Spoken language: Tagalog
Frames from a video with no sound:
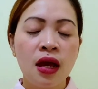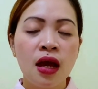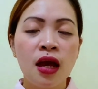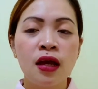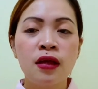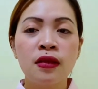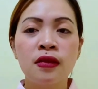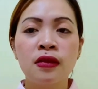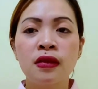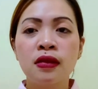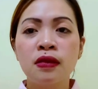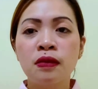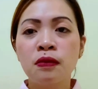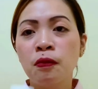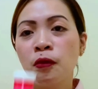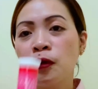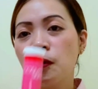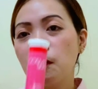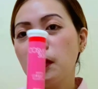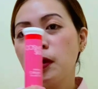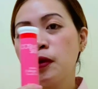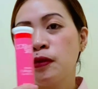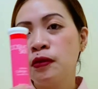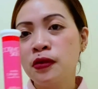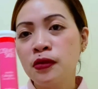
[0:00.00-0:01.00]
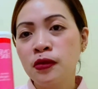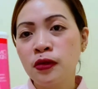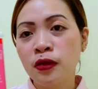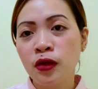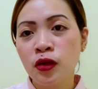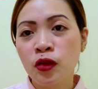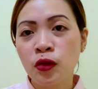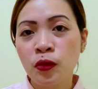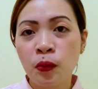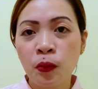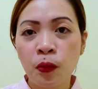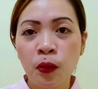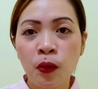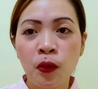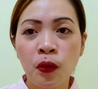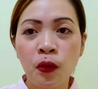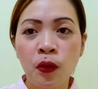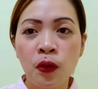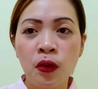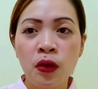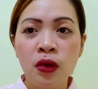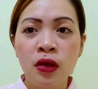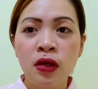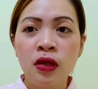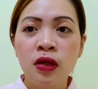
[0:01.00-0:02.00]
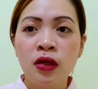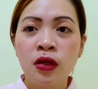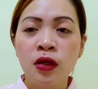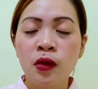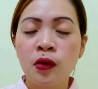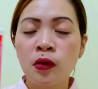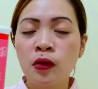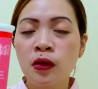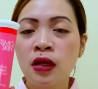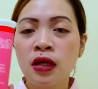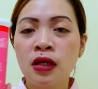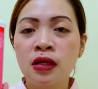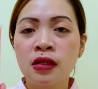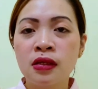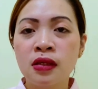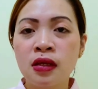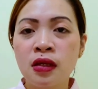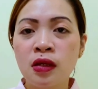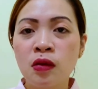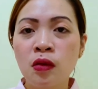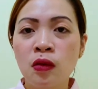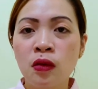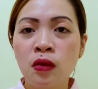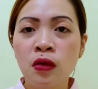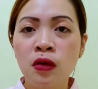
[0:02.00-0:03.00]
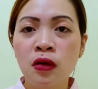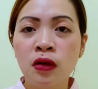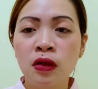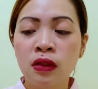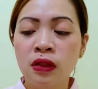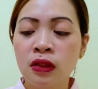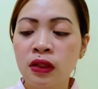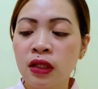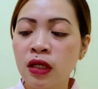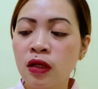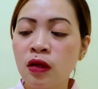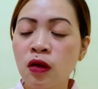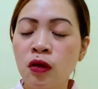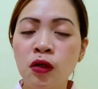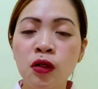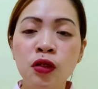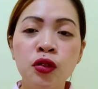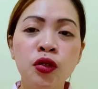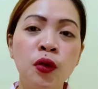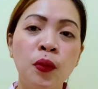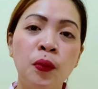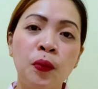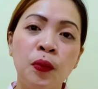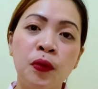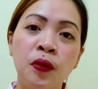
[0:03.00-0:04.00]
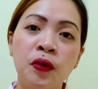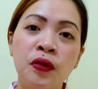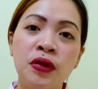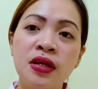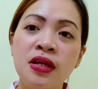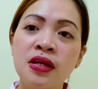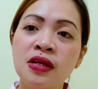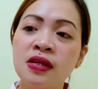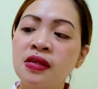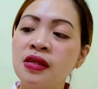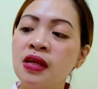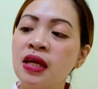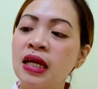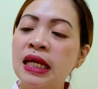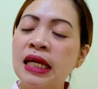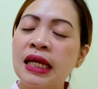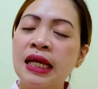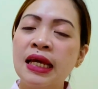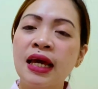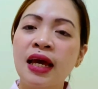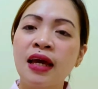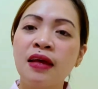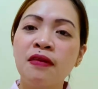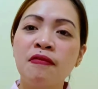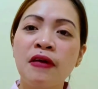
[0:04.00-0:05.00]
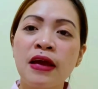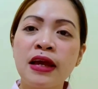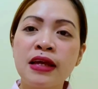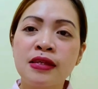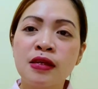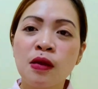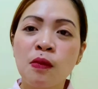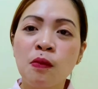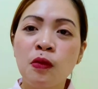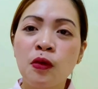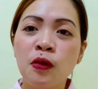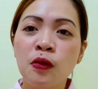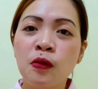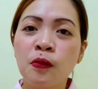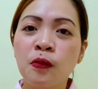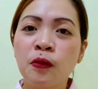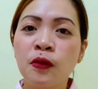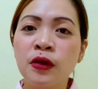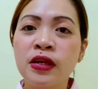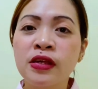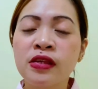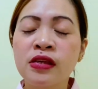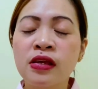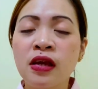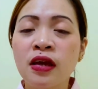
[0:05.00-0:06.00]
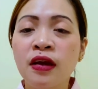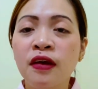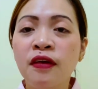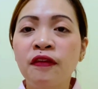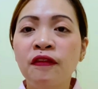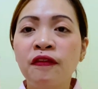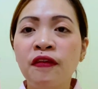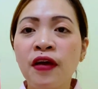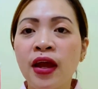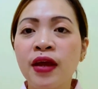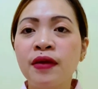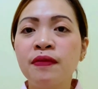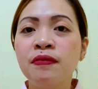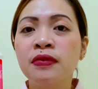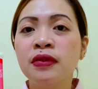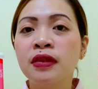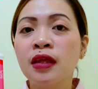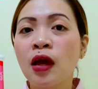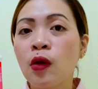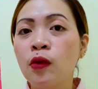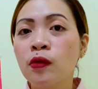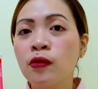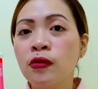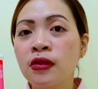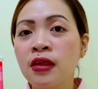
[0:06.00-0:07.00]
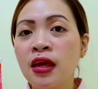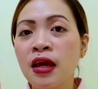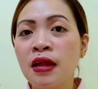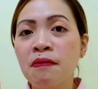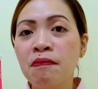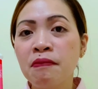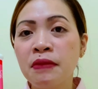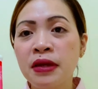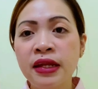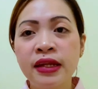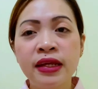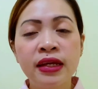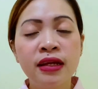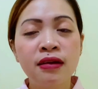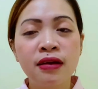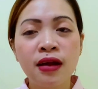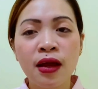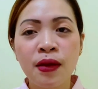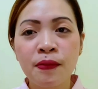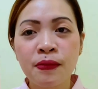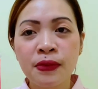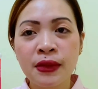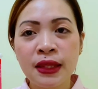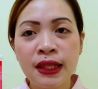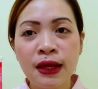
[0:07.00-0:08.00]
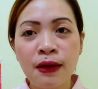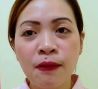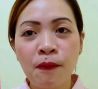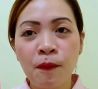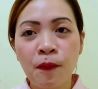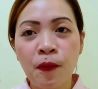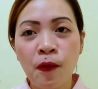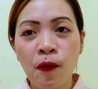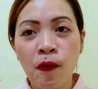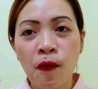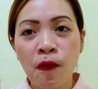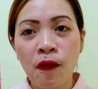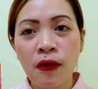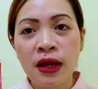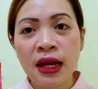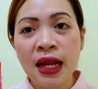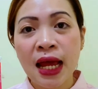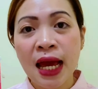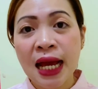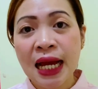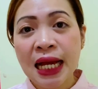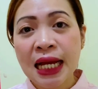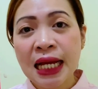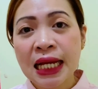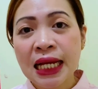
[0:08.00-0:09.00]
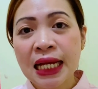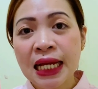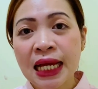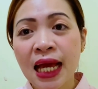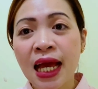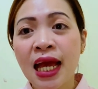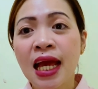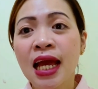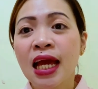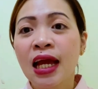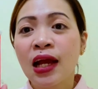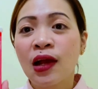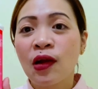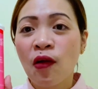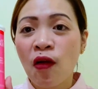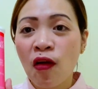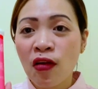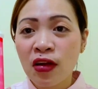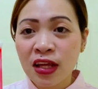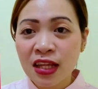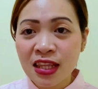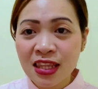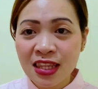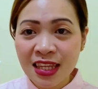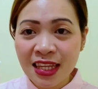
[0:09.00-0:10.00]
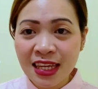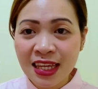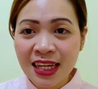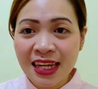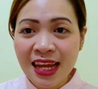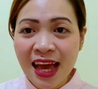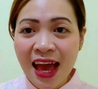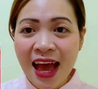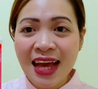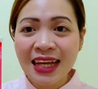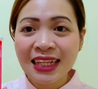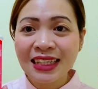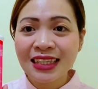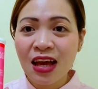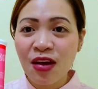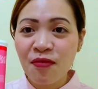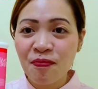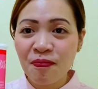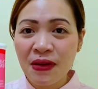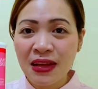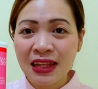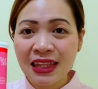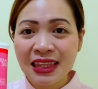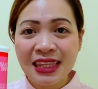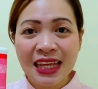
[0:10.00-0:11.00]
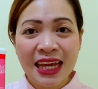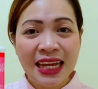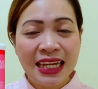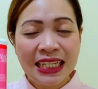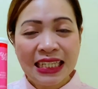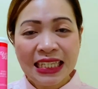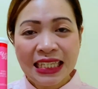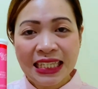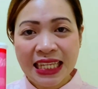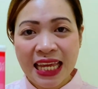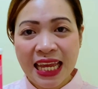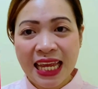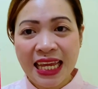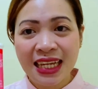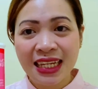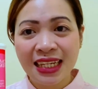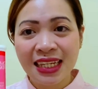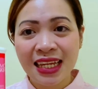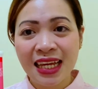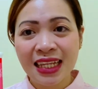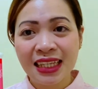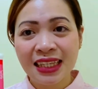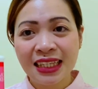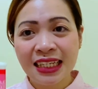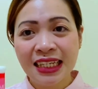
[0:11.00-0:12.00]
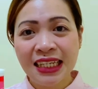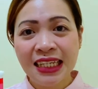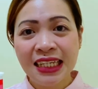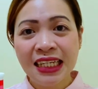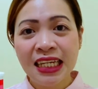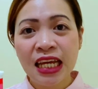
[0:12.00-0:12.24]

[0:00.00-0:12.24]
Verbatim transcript: as for my research po, kung nasa Google, i-google nyo po is, advisable po is 5,000 milligrams lang po ng collagen ang dapat na intake natin